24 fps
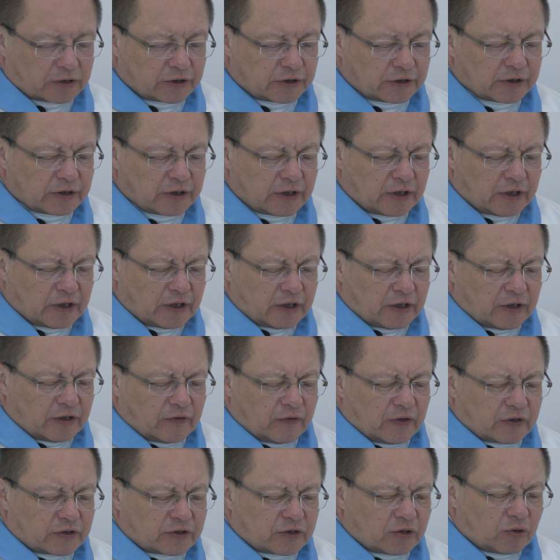Czyli
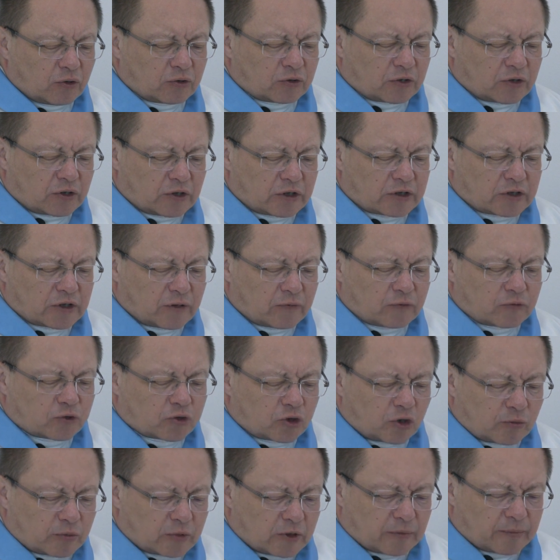właśnie odkryciem w
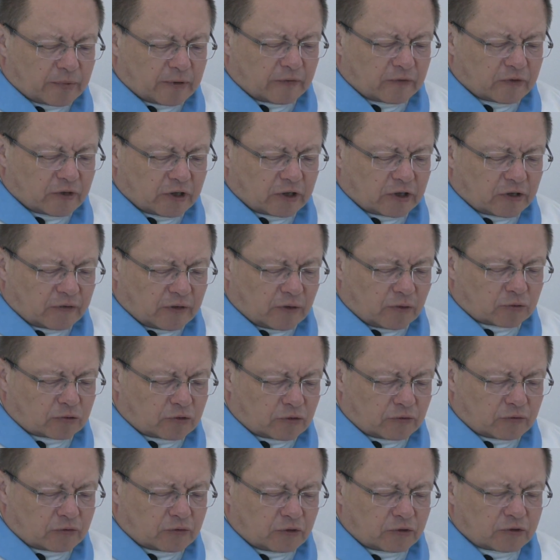sobie pewnej
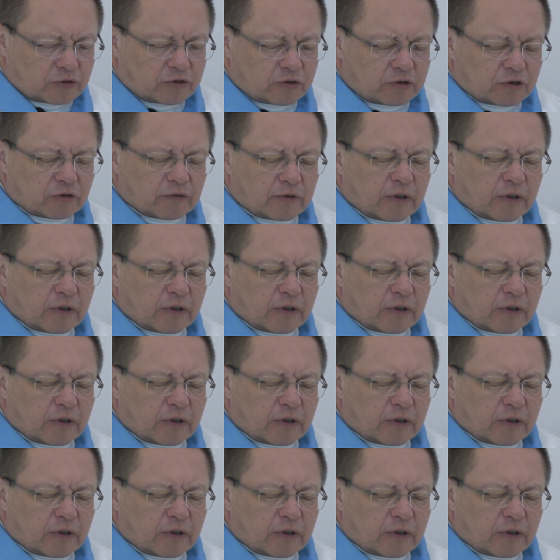gwałtowności.